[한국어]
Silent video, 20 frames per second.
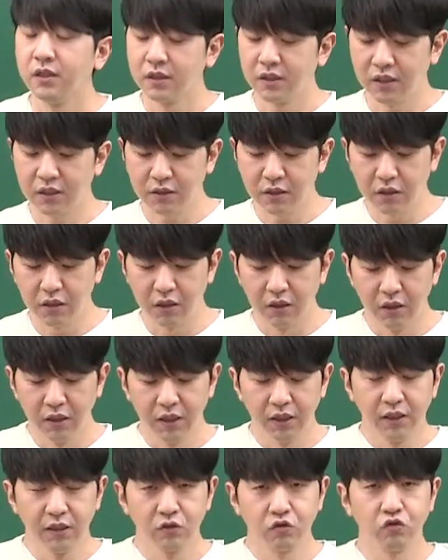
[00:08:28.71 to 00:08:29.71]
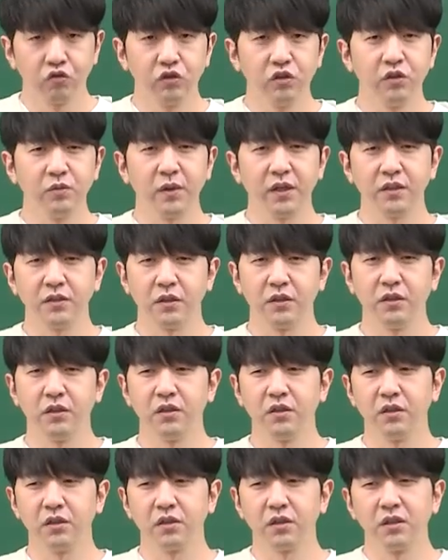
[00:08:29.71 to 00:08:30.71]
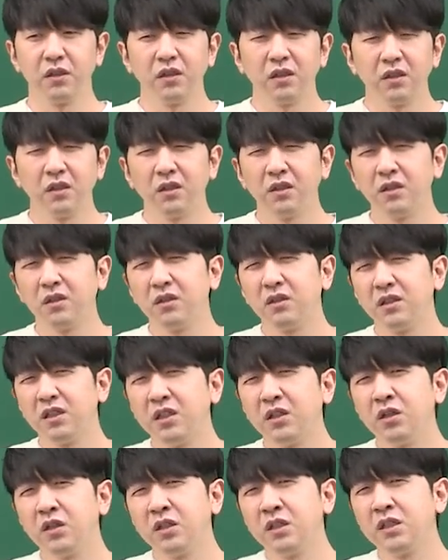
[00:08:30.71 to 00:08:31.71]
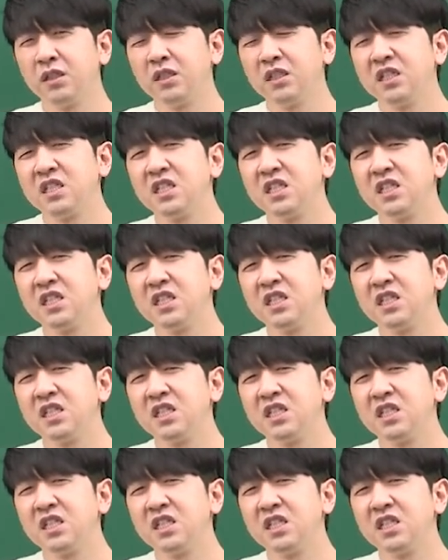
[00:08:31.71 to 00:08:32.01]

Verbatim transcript: 그래서 구급에서 어, 이런